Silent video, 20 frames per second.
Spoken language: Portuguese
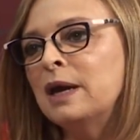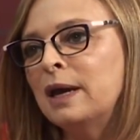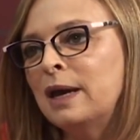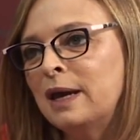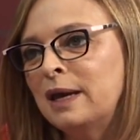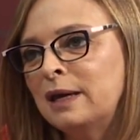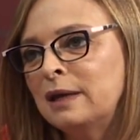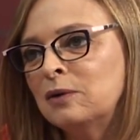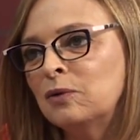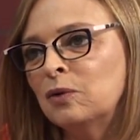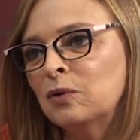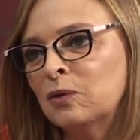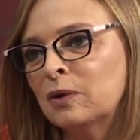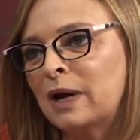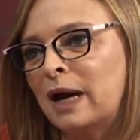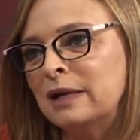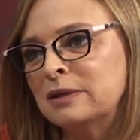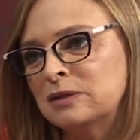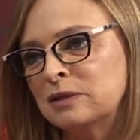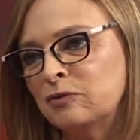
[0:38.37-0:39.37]
em
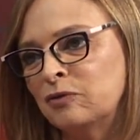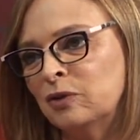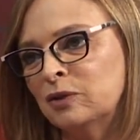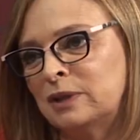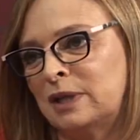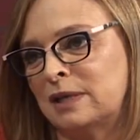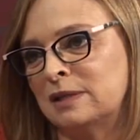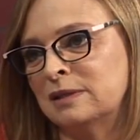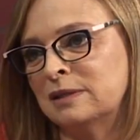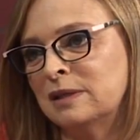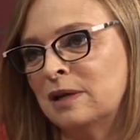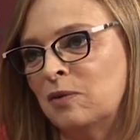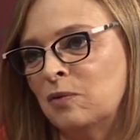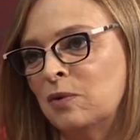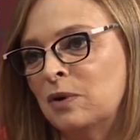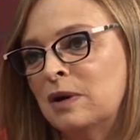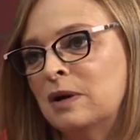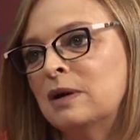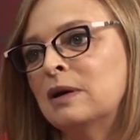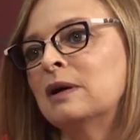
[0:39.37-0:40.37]
colocar isso em votação
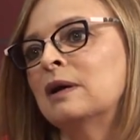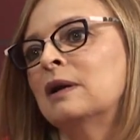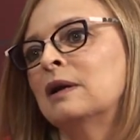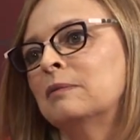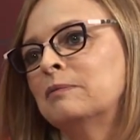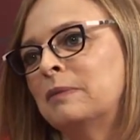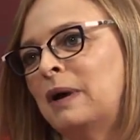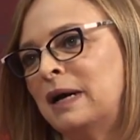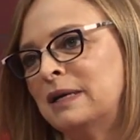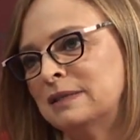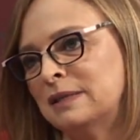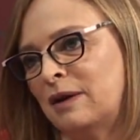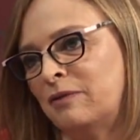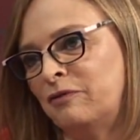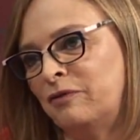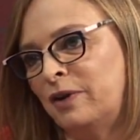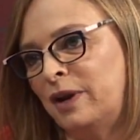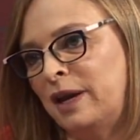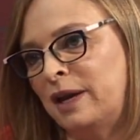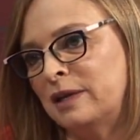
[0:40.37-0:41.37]
mais à
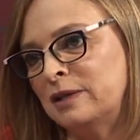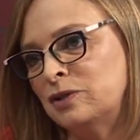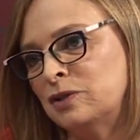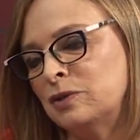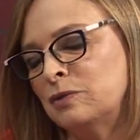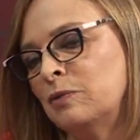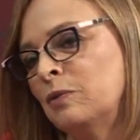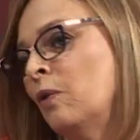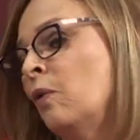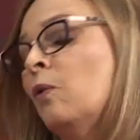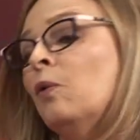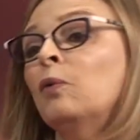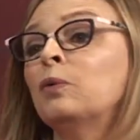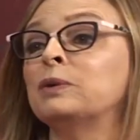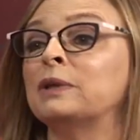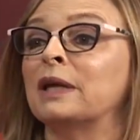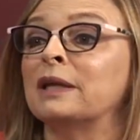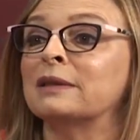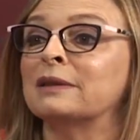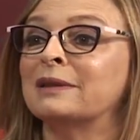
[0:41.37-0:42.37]
frente ou
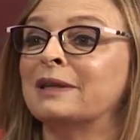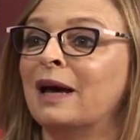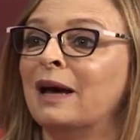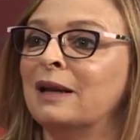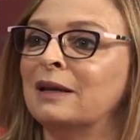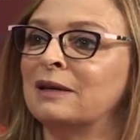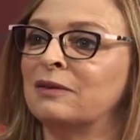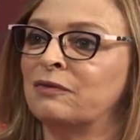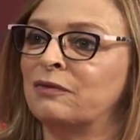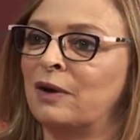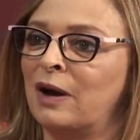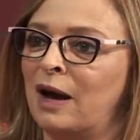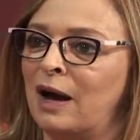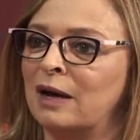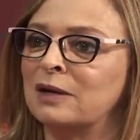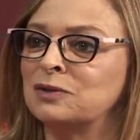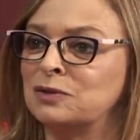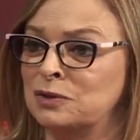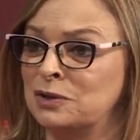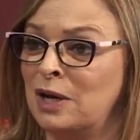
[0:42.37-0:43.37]
tentar
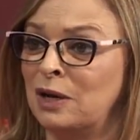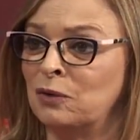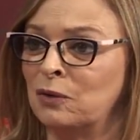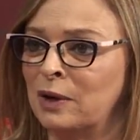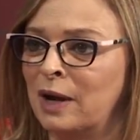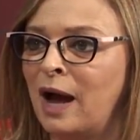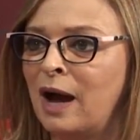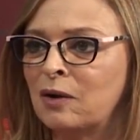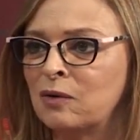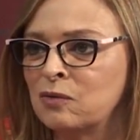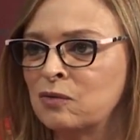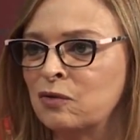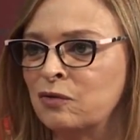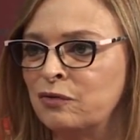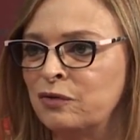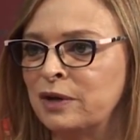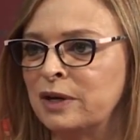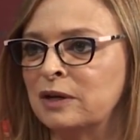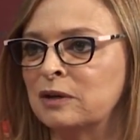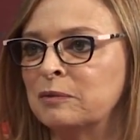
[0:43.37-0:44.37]
levar, dialogar com o
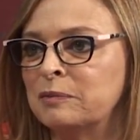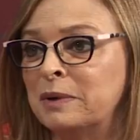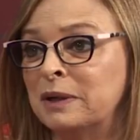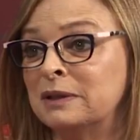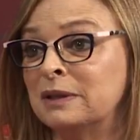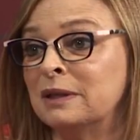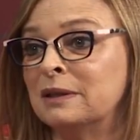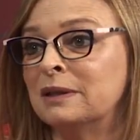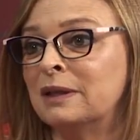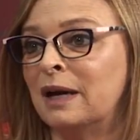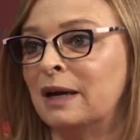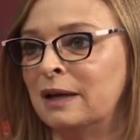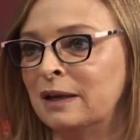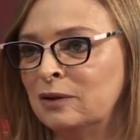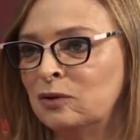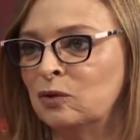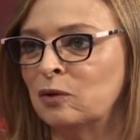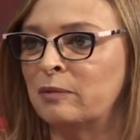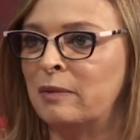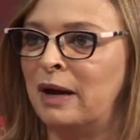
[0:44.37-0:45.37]
governo para tentar
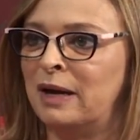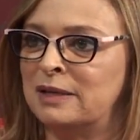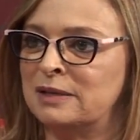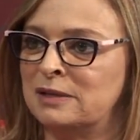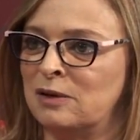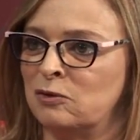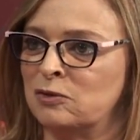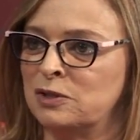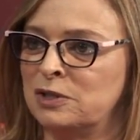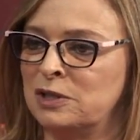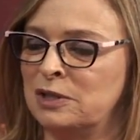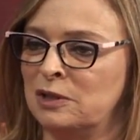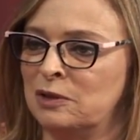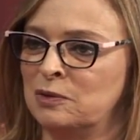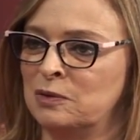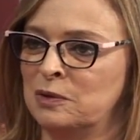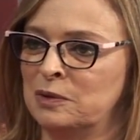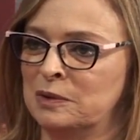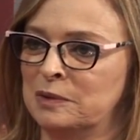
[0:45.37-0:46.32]
retomar esse auxílio?